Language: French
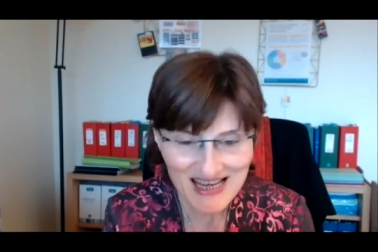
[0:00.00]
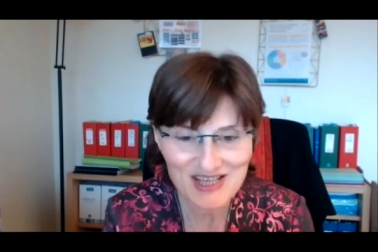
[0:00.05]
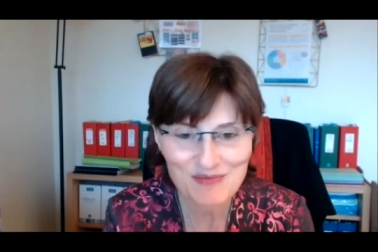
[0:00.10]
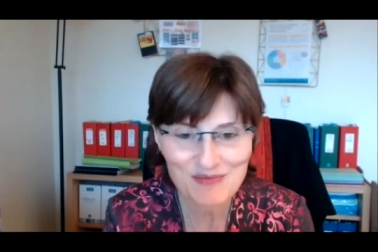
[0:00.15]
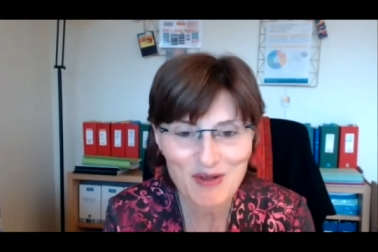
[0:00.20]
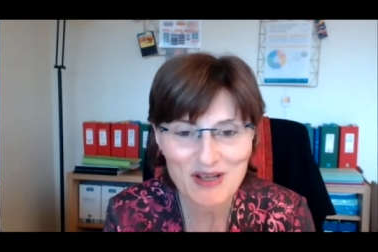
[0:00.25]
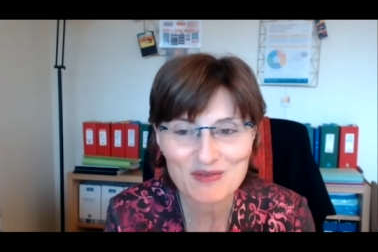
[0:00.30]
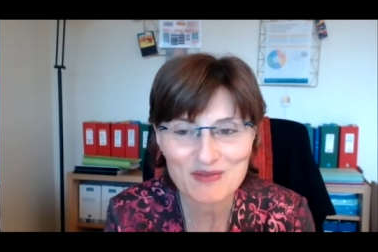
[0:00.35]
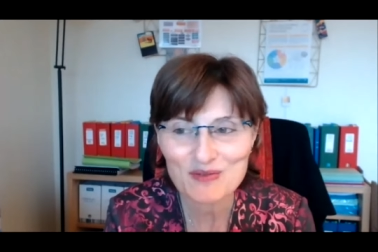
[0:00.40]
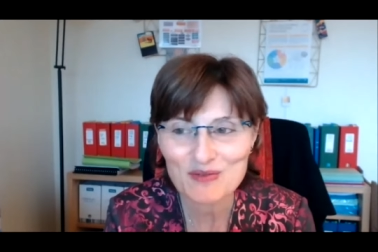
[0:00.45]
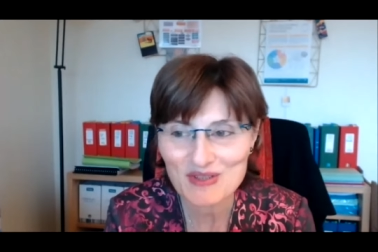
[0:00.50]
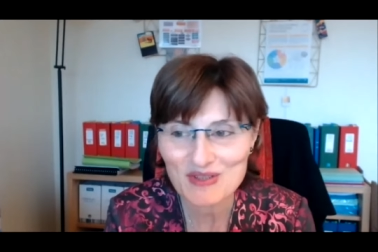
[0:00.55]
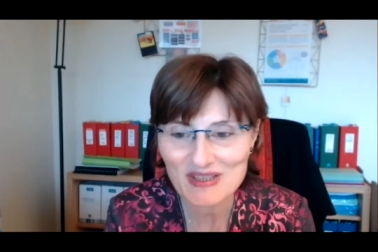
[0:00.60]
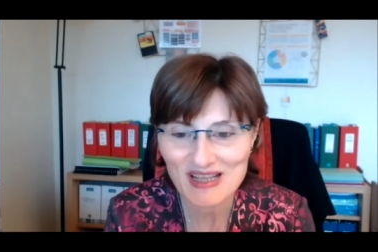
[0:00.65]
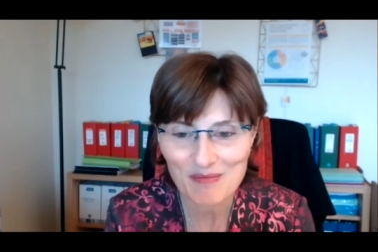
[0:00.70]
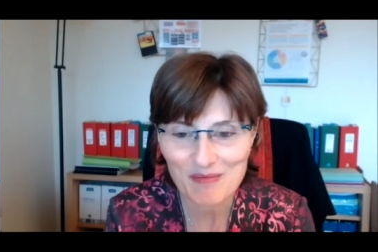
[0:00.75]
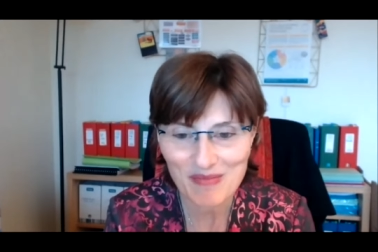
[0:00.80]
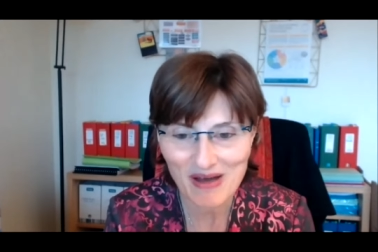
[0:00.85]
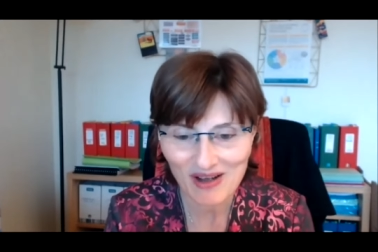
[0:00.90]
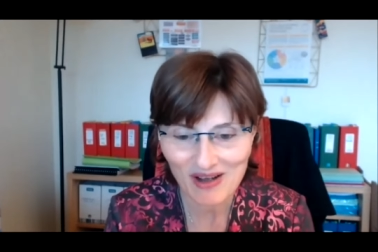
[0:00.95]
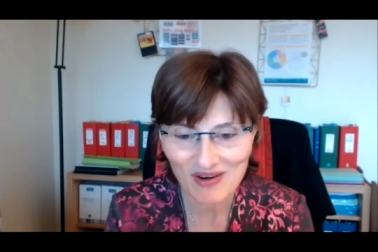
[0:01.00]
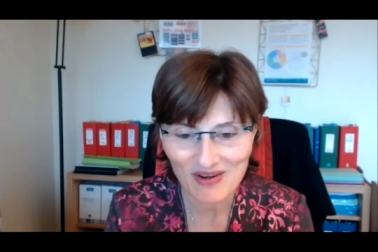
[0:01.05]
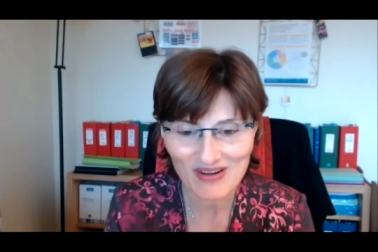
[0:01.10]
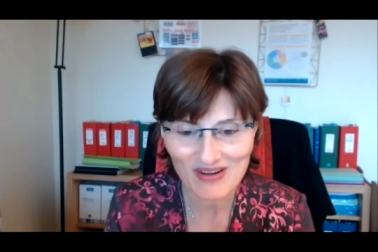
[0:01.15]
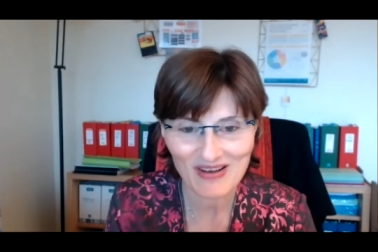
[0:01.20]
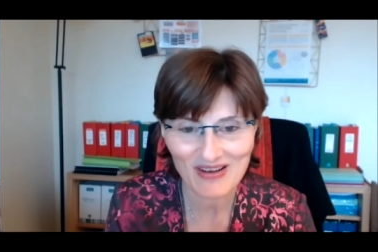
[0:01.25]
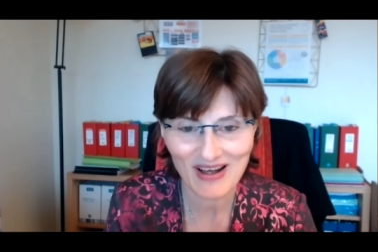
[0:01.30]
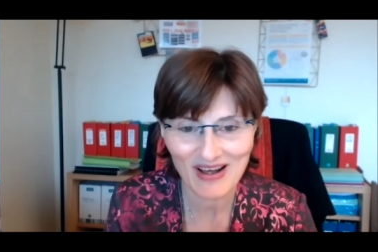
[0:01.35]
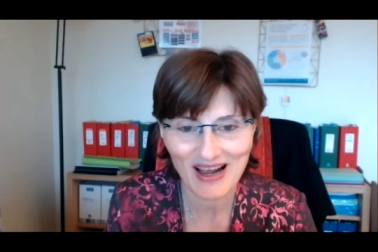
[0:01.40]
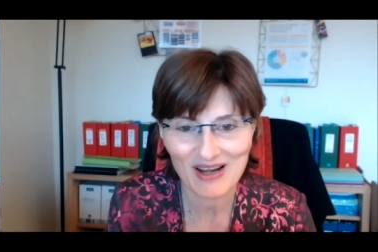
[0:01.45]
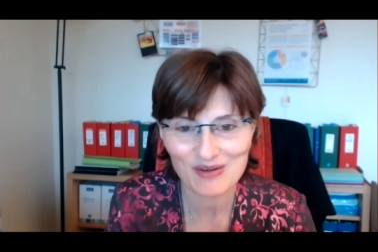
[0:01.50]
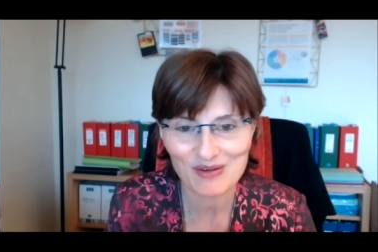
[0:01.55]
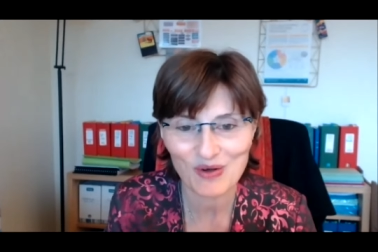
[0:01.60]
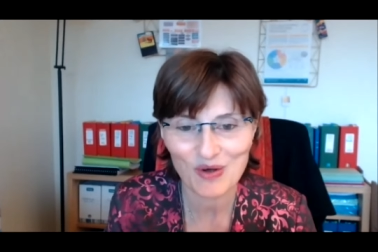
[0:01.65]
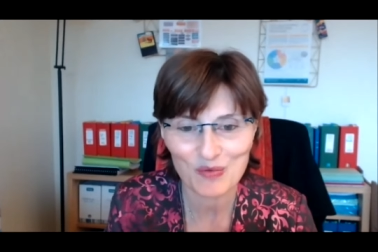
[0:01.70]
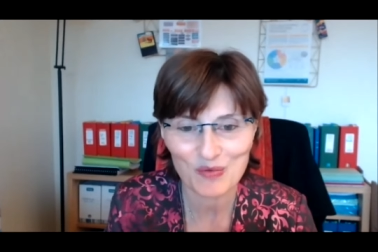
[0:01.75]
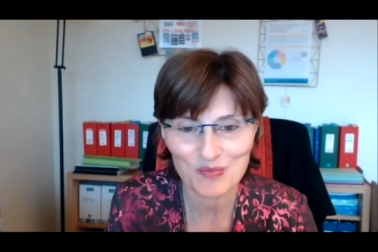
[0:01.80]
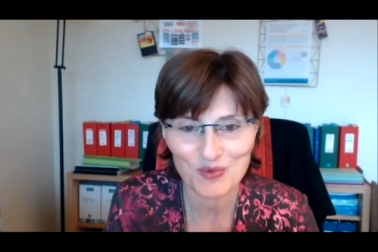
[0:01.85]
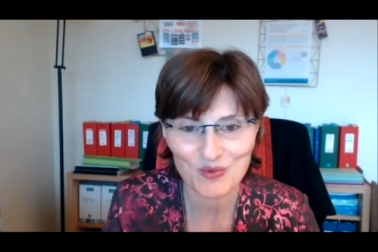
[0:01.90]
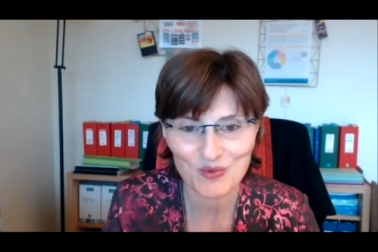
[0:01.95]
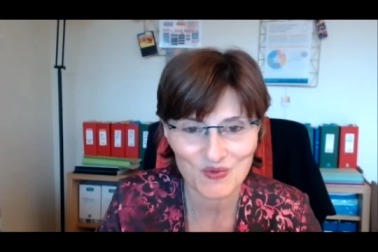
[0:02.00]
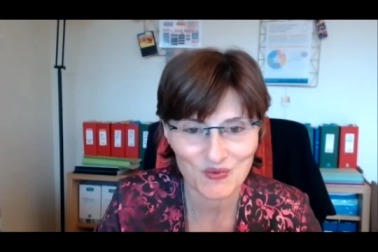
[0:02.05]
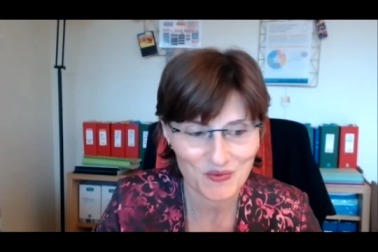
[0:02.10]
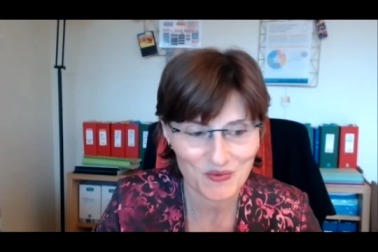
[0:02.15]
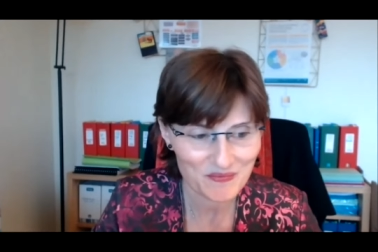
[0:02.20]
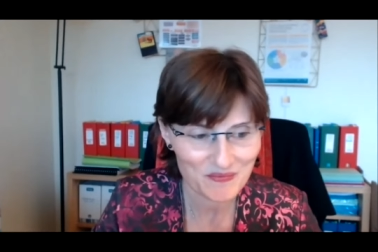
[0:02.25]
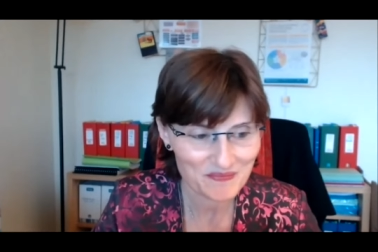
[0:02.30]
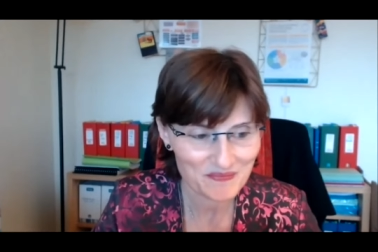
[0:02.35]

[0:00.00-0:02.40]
et je passe tout de suite la parole à, Laurent Bonzon.